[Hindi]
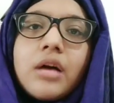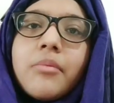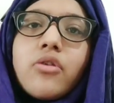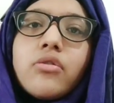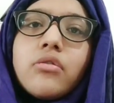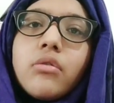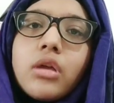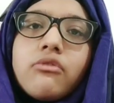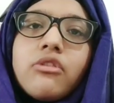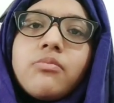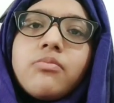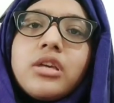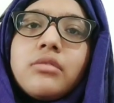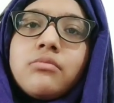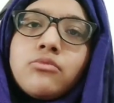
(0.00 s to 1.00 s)
अबाउट टू गिव
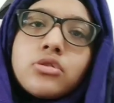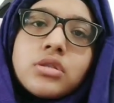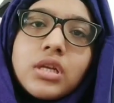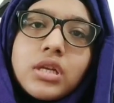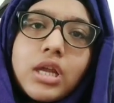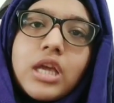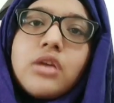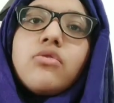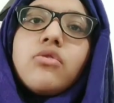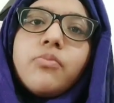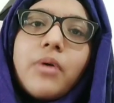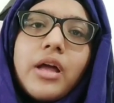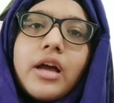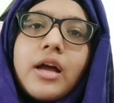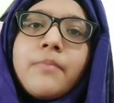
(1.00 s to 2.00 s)
अप कि मुझसे नहीं हो
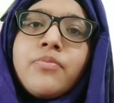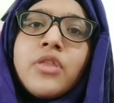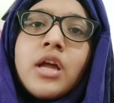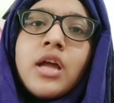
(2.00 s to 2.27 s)
पाएगा